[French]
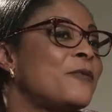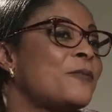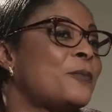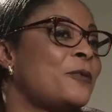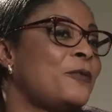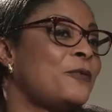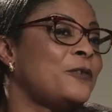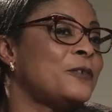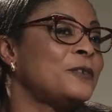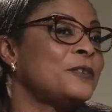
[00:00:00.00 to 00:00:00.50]

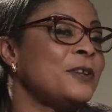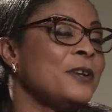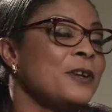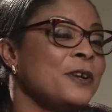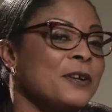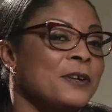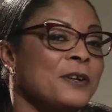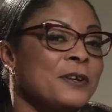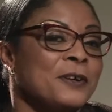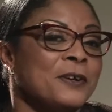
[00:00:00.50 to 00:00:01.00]

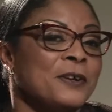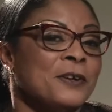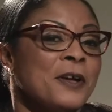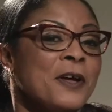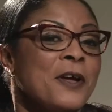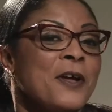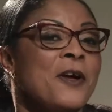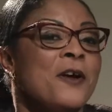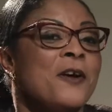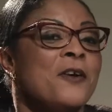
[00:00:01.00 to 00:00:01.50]
profondeur
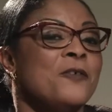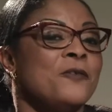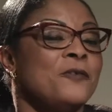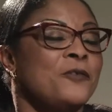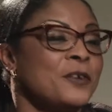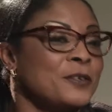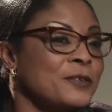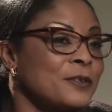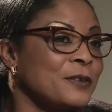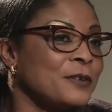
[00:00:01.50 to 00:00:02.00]

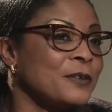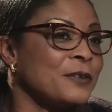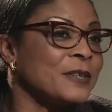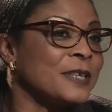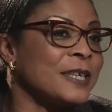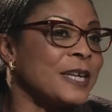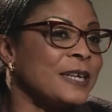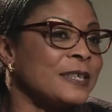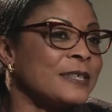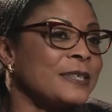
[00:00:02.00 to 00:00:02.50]
votre
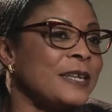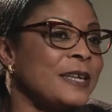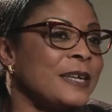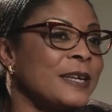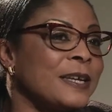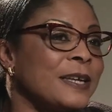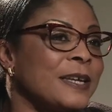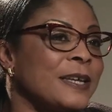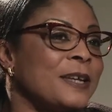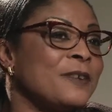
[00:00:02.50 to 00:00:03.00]

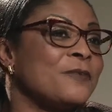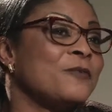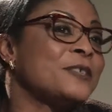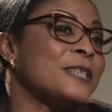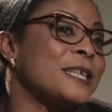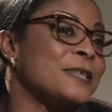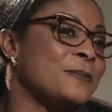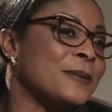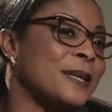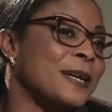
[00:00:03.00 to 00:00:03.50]
carrière et
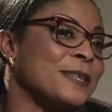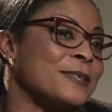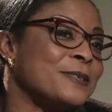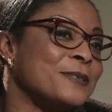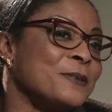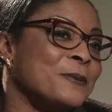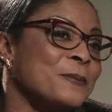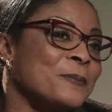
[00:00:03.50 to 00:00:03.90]
vos aspirations.